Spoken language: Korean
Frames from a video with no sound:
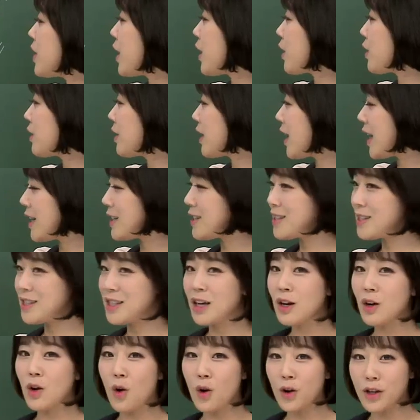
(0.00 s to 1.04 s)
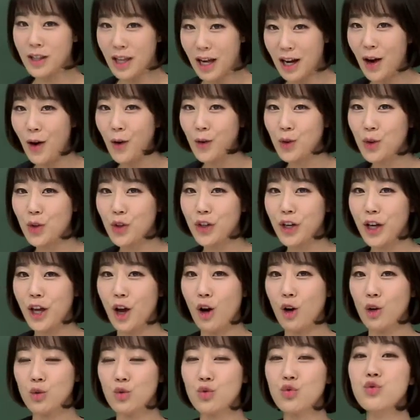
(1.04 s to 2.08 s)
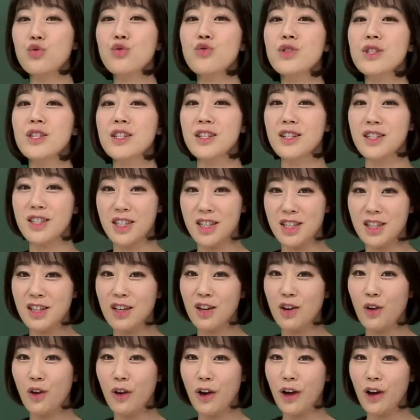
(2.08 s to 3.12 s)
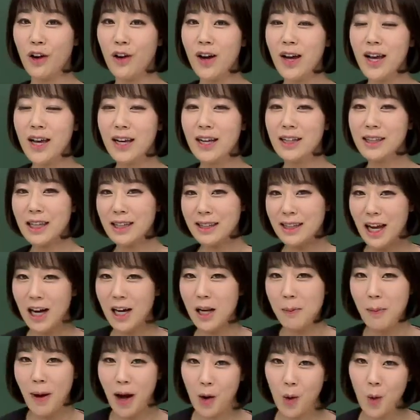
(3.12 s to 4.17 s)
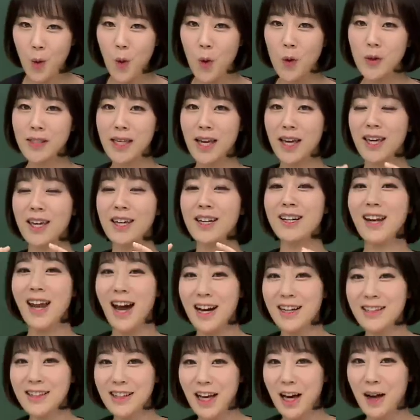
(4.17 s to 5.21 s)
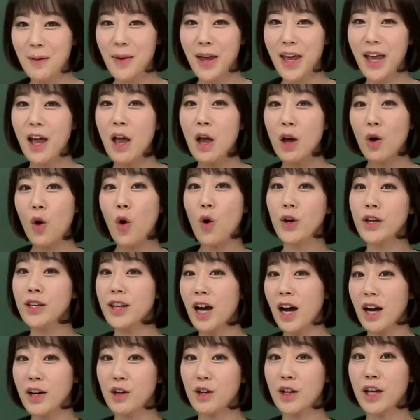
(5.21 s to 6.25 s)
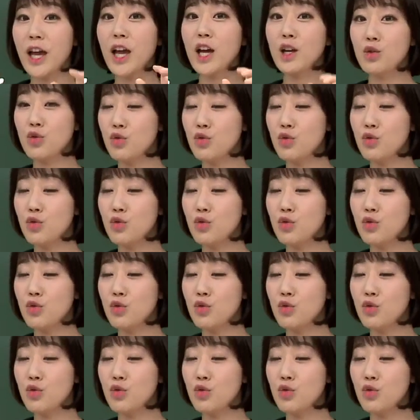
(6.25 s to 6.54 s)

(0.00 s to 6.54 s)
their nest. 거기다가 어떻게 해요? 둥지를 짓는 거예요. 일단 땅을 파고 새끼를 낳은 다음에 거기다가 이렇게